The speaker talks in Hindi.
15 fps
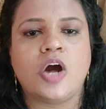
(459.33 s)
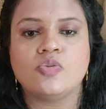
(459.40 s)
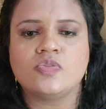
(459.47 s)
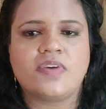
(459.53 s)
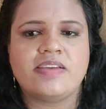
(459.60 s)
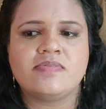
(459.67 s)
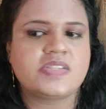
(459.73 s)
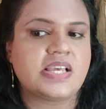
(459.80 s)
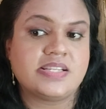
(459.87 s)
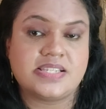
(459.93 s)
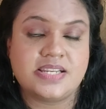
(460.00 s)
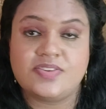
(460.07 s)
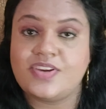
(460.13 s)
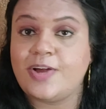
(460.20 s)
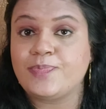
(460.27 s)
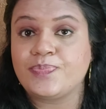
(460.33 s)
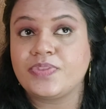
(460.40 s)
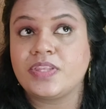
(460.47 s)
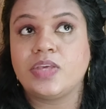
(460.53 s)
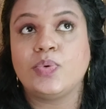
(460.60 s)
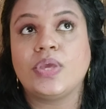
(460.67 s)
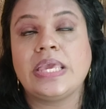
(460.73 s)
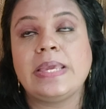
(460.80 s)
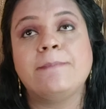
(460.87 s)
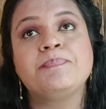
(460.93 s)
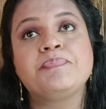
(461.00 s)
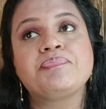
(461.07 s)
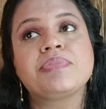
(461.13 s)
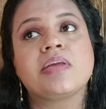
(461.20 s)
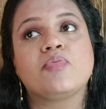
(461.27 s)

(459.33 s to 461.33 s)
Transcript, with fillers: हाउस वाइफ्स एट्सेट्रा क्योंकि